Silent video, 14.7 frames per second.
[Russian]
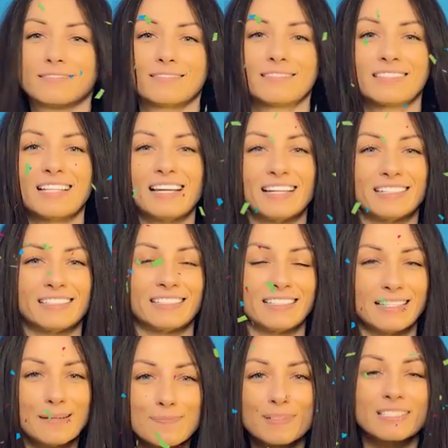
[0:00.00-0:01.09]
знаете
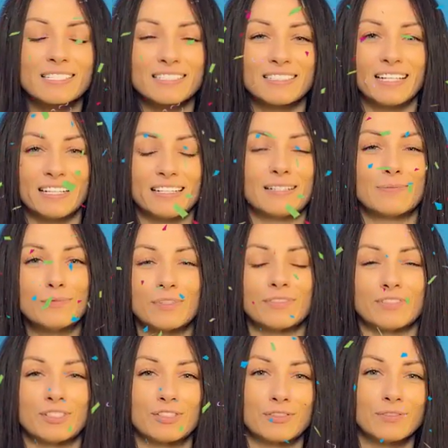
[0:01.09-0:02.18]
на подсознательном
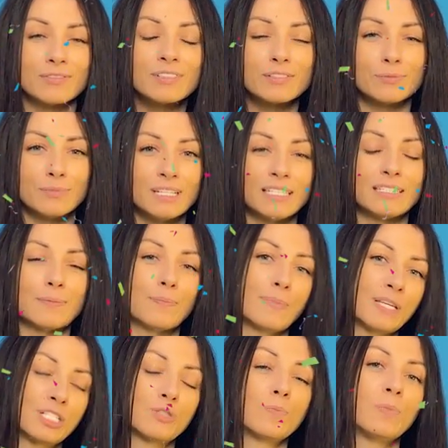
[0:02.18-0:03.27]
уровне, что вы умеете
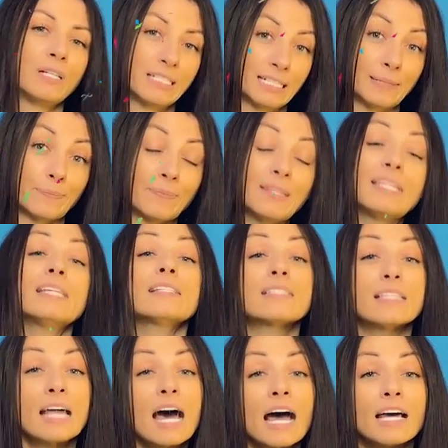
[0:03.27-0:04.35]
печь блины. Не
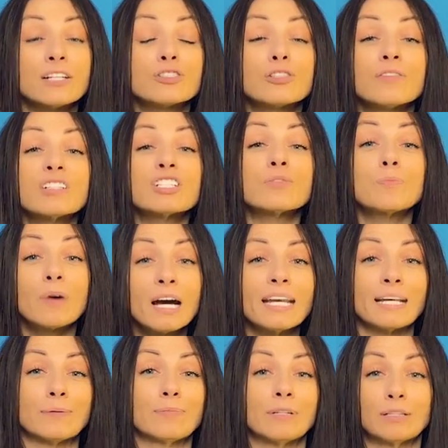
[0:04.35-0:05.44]
знаю, что ваш
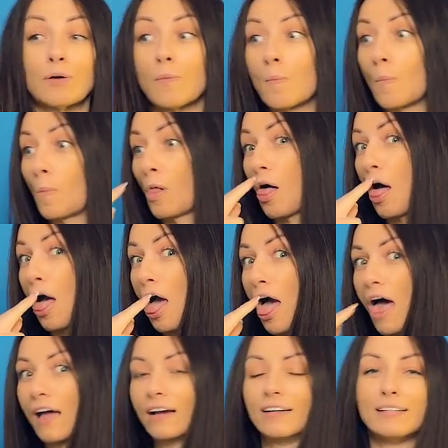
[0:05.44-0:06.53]
парень потом,
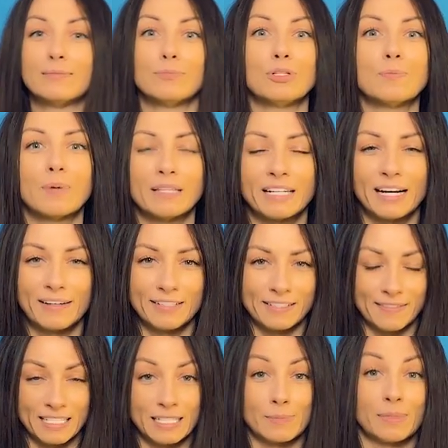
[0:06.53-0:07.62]
ему не понравились
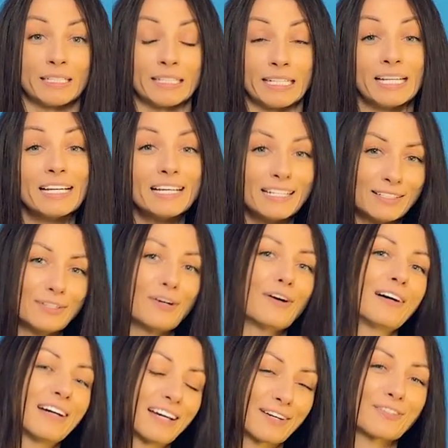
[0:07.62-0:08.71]
ваши блины. Но
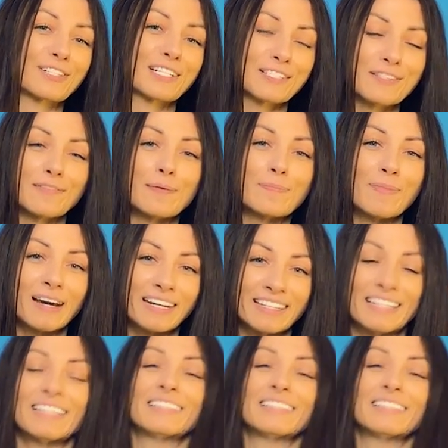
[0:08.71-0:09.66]
хорошее слово парня